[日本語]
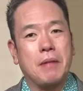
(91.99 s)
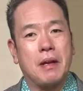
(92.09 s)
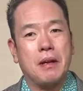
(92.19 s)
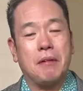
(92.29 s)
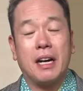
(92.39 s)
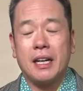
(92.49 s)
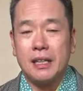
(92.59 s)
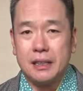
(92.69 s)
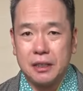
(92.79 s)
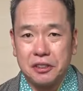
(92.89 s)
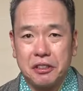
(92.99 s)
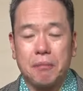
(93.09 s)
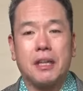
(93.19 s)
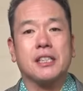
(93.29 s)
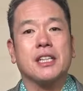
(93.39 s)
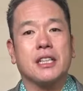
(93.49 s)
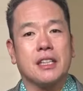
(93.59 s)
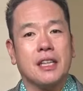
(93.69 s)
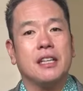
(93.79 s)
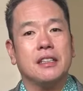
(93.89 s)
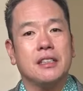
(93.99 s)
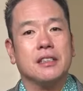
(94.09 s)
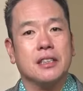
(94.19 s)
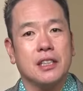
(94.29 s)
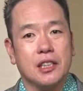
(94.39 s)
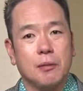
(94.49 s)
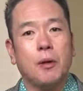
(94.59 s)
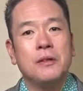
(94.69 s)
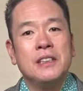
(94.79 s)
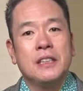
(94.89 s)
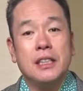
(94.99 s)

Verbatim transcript: えー、若い選手はまあ仕方ないんですけれども、